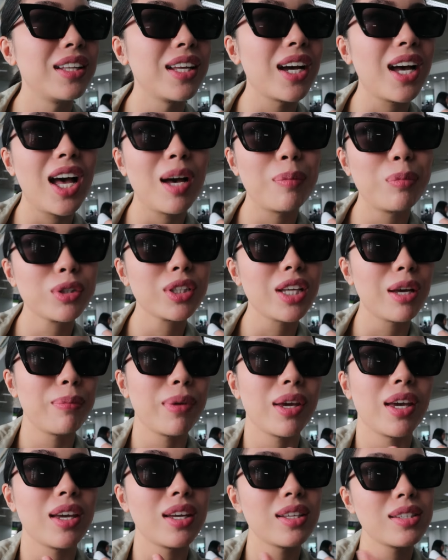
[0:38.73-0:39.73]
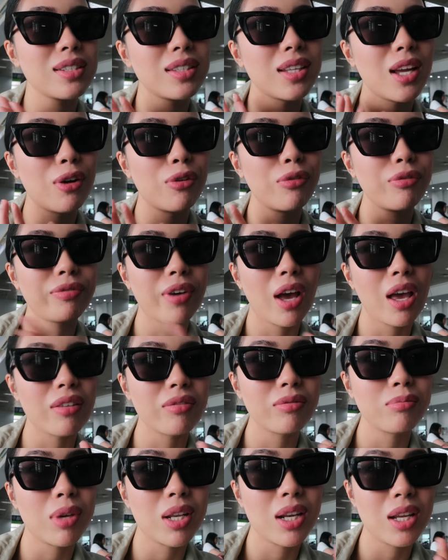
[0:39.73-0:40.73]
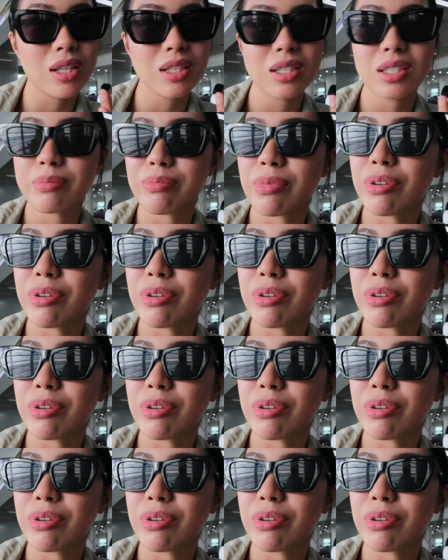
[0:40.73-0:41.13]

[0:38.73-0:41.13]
nakaabot kami, it's now 5 minutes